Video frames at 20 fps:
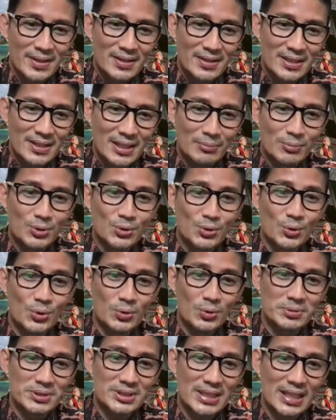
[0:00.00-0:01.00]
namun guru
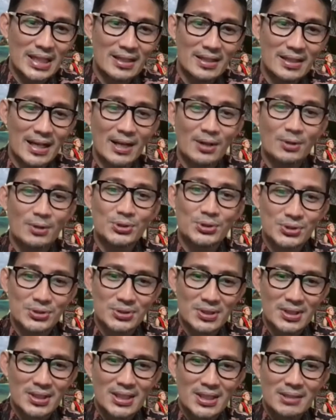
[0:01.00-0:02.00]
besar harus
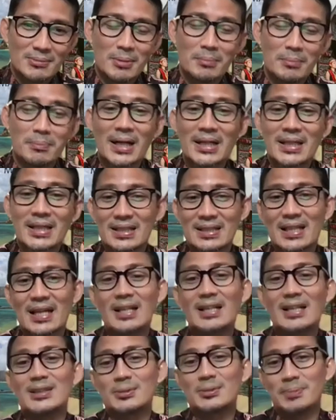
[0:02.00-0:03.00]
membangkitkan
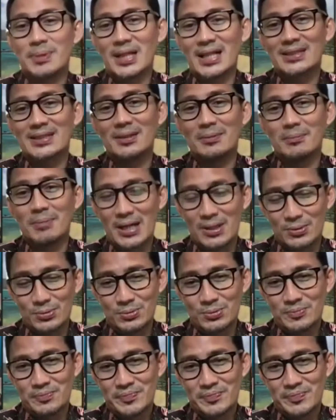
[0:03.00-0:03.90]
inspirasi baru,